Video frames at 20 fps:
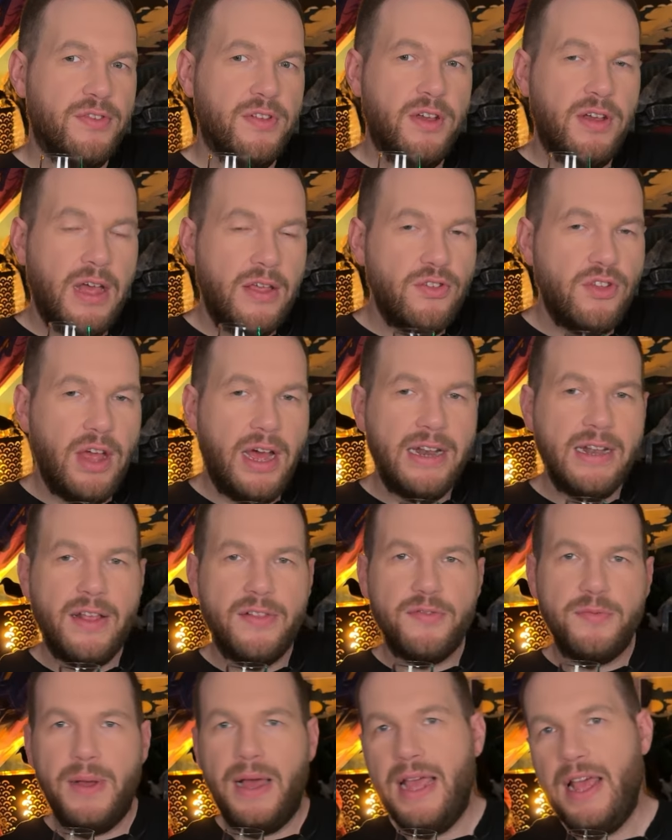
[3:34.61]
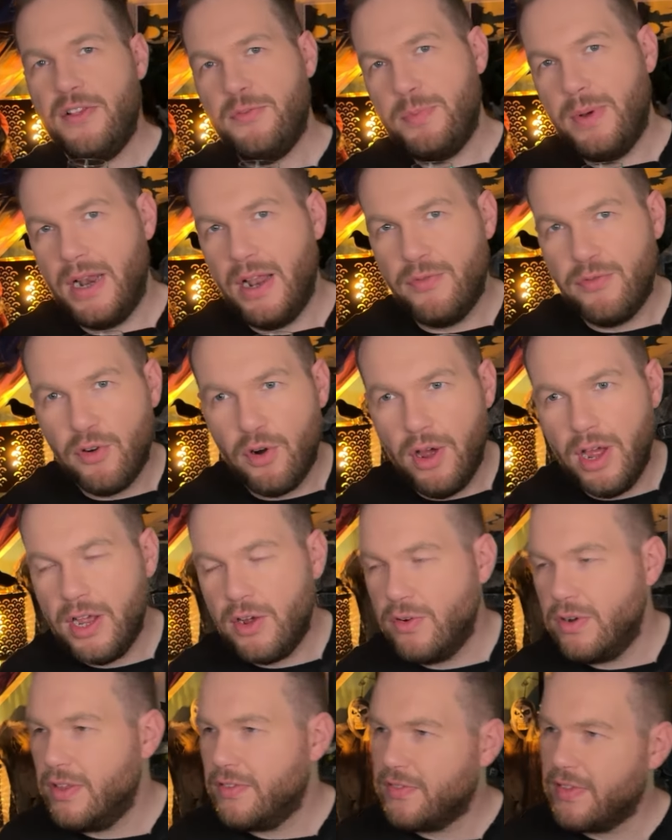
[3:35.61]
Ne? Also die Ananas war erst bei
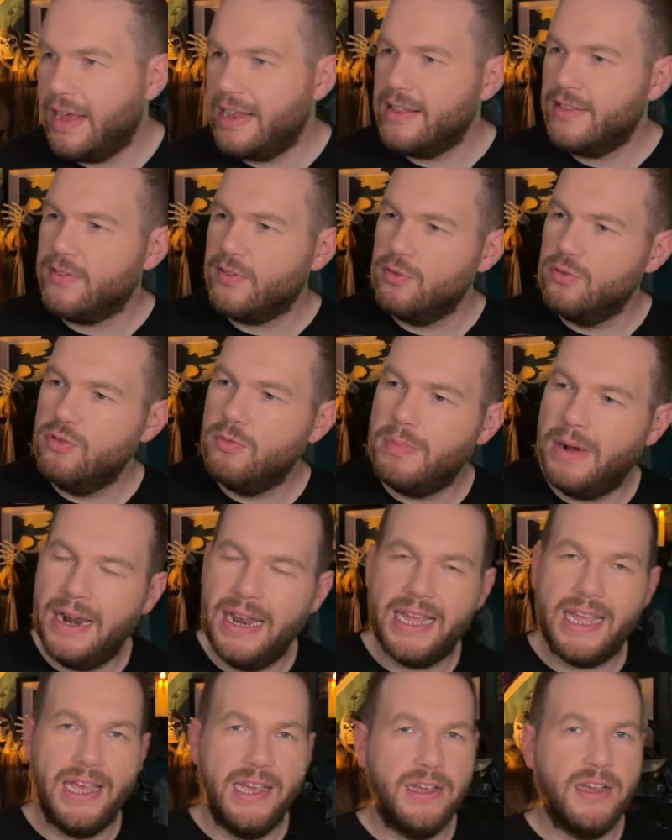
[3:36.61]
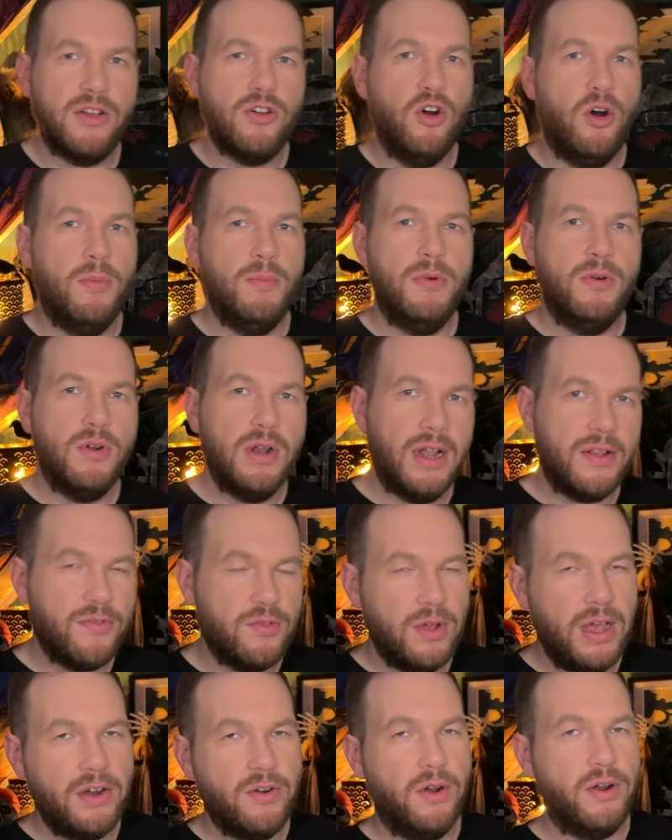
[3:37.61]
Lafroig und ist dann zu Baleching gekommen oder
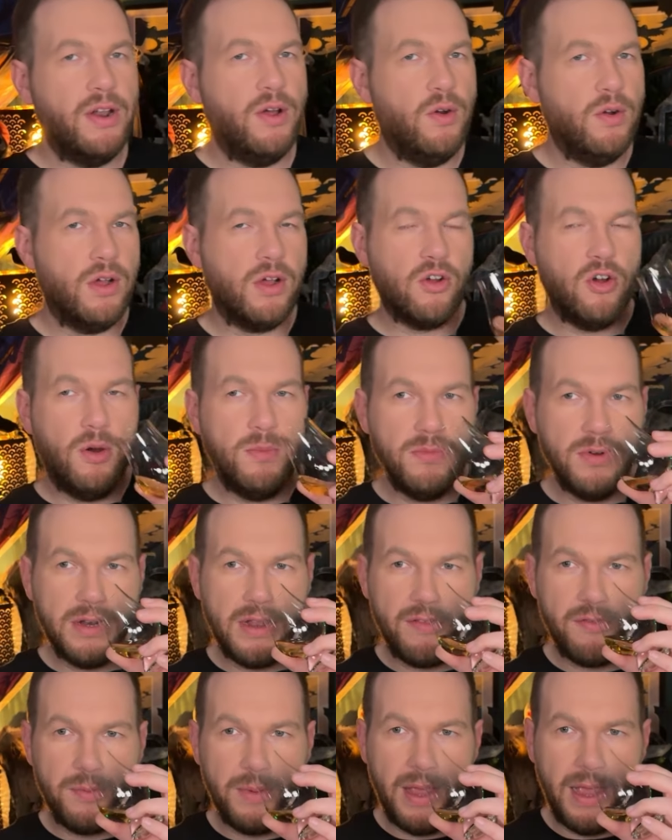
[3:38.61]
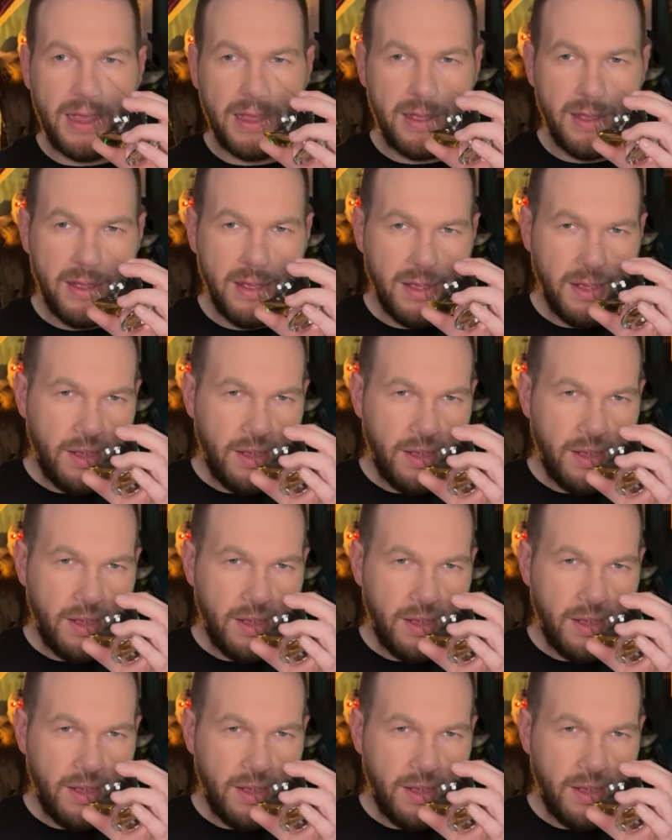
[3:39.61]
zu Edwardau gekommen und deswegen